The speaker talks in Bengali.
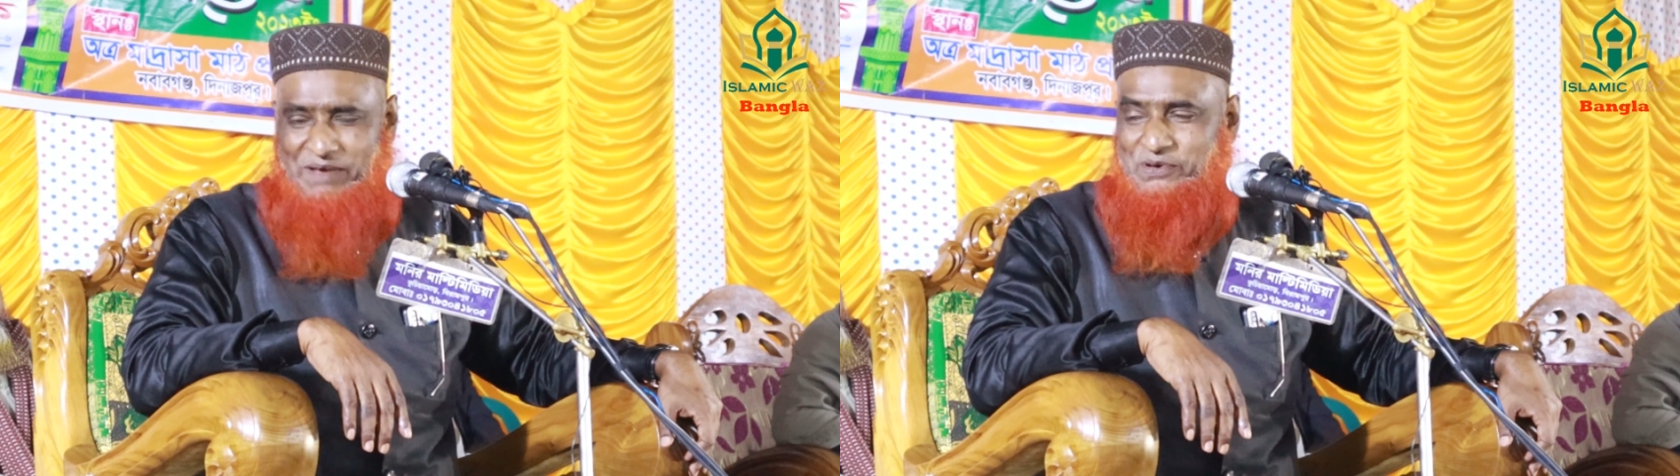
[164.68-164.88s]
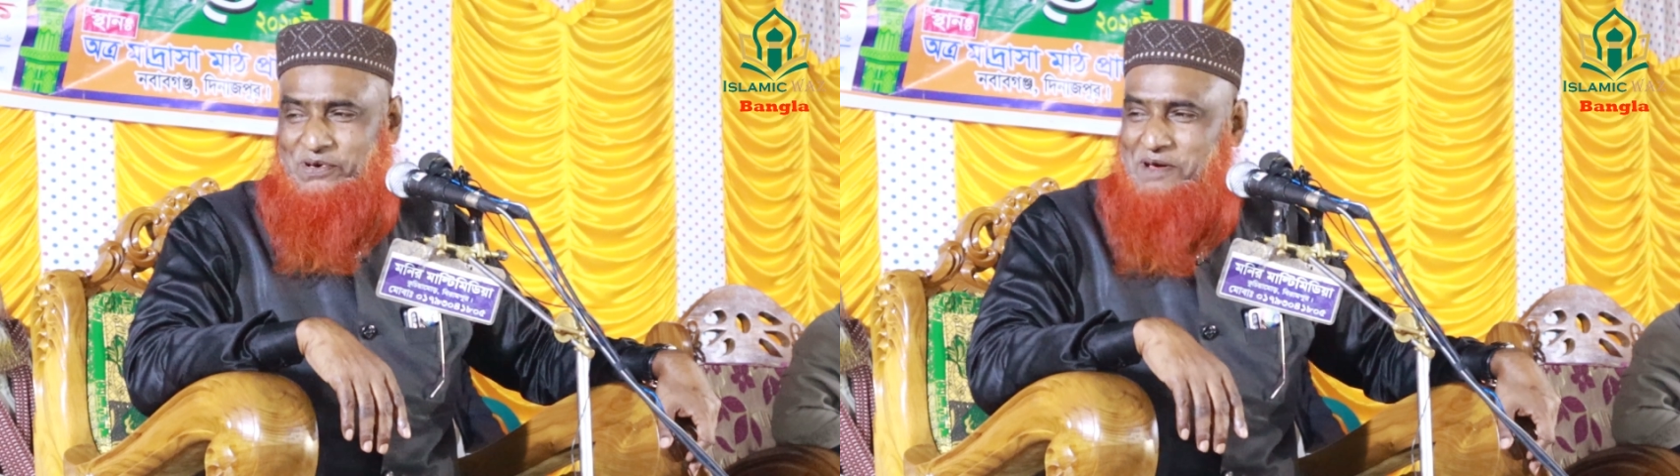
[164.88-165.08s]

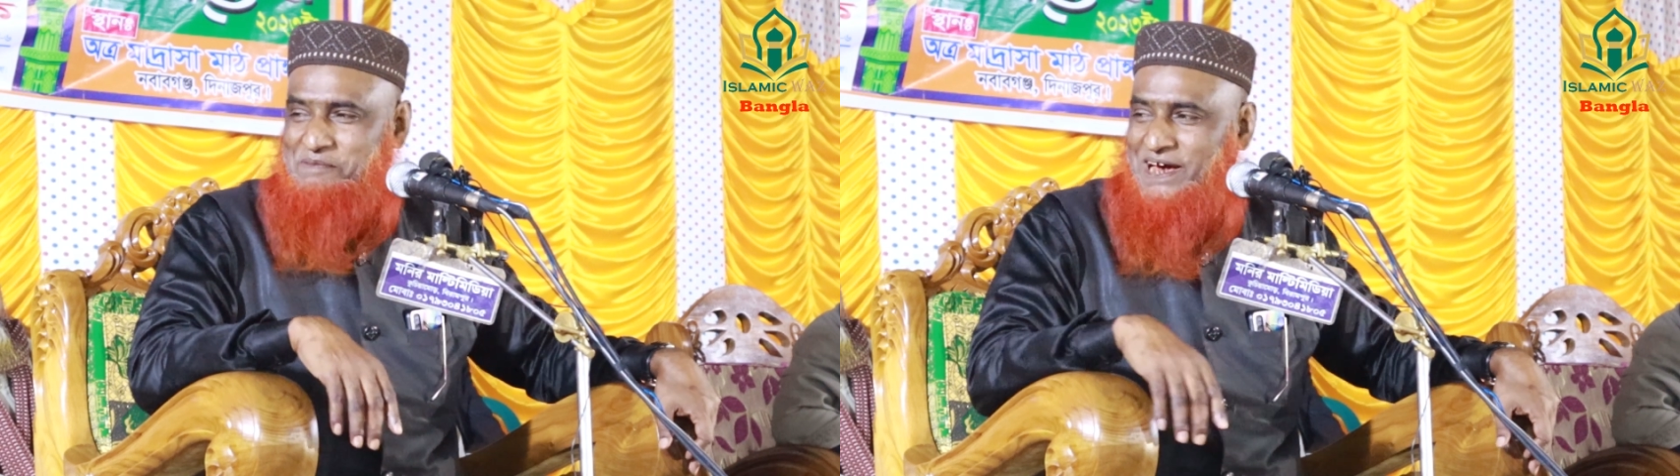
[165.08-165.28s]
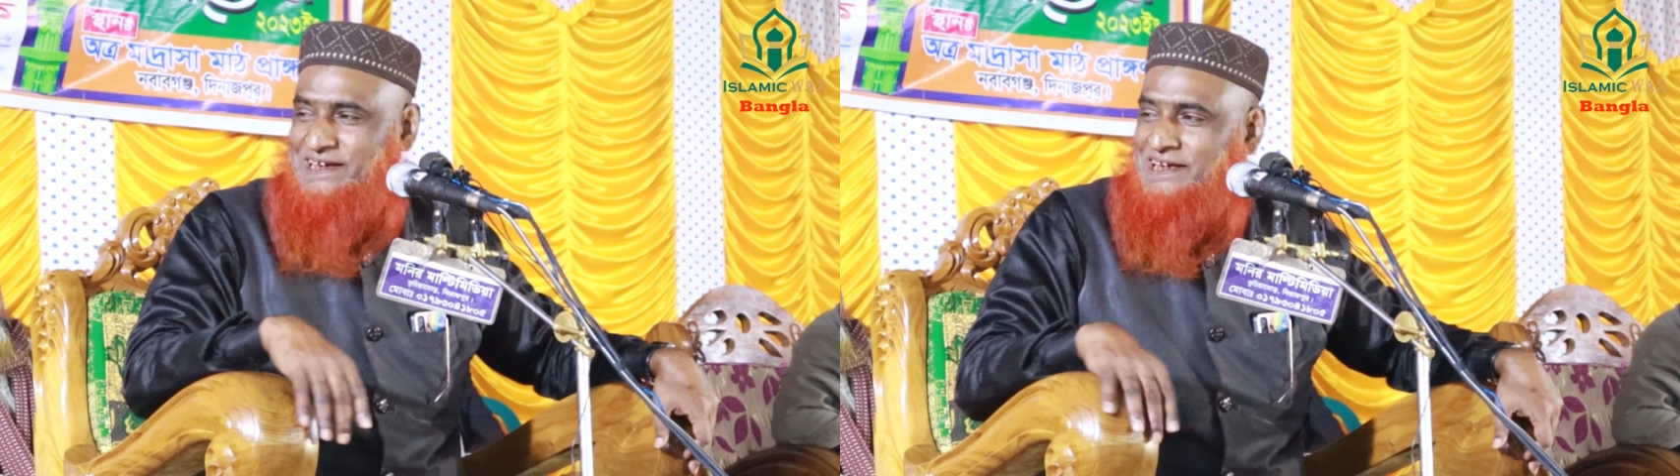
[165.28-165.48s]
আমি
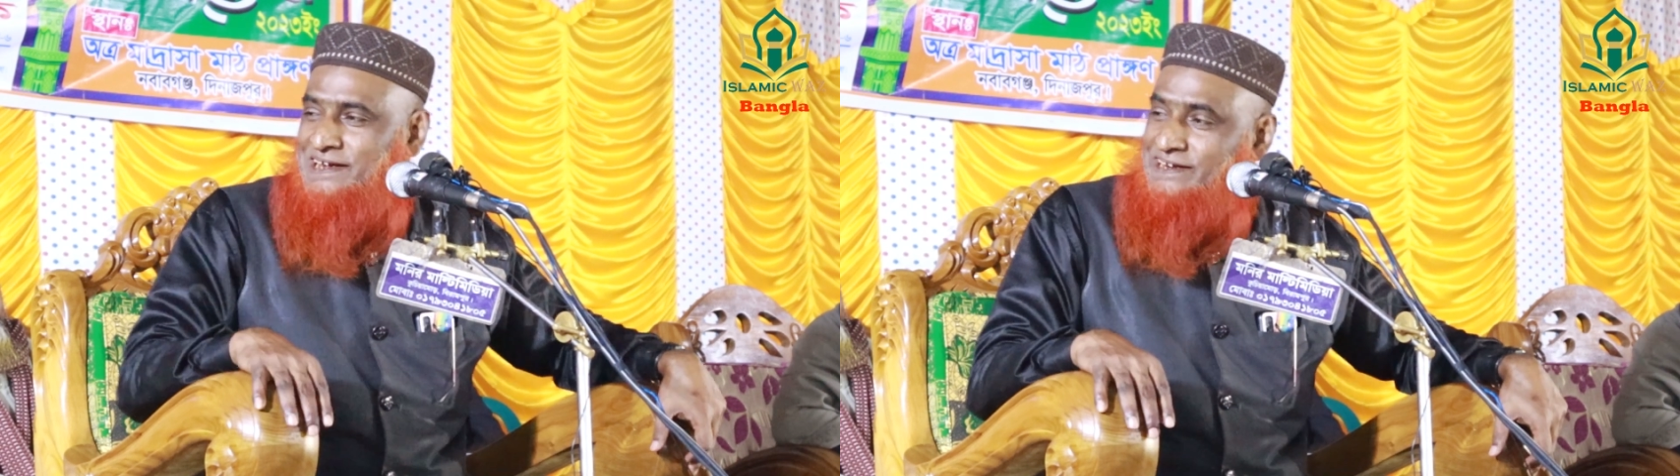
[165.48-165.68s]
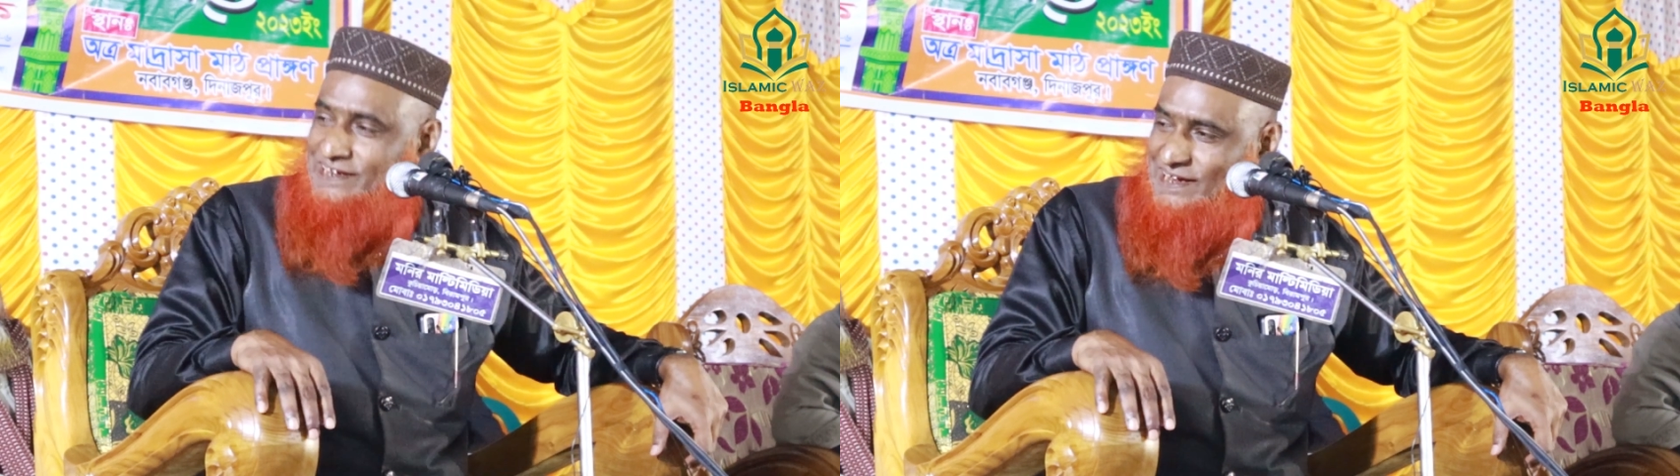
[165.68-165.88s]
বললাম ভাই
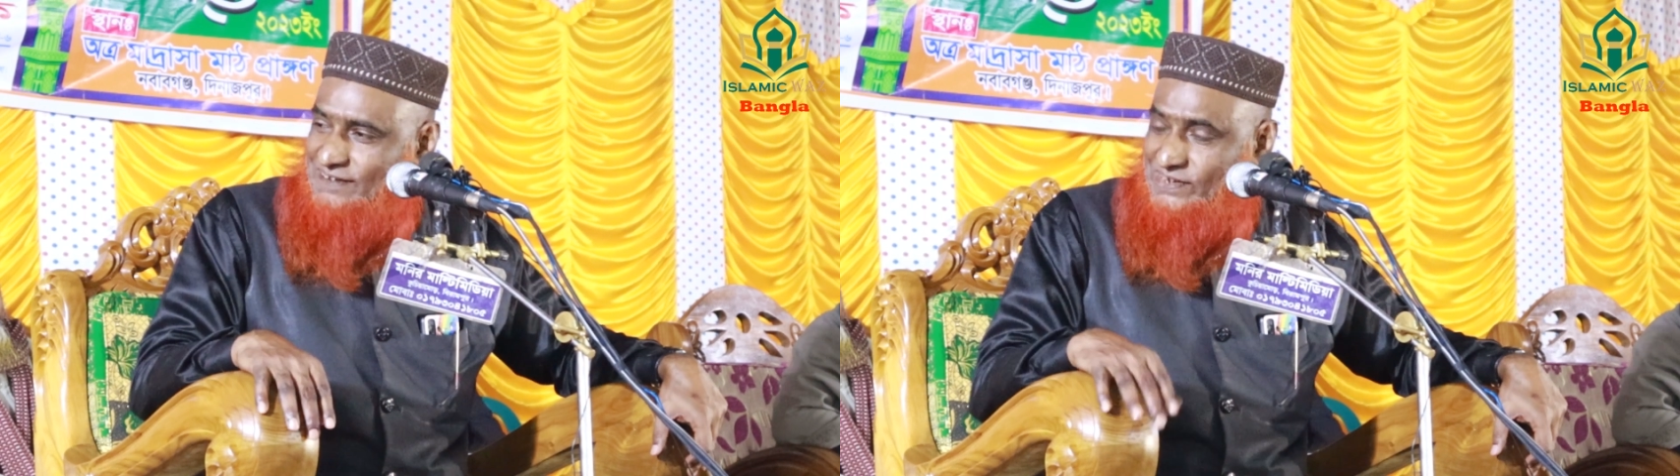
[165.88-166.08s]
ঠিকই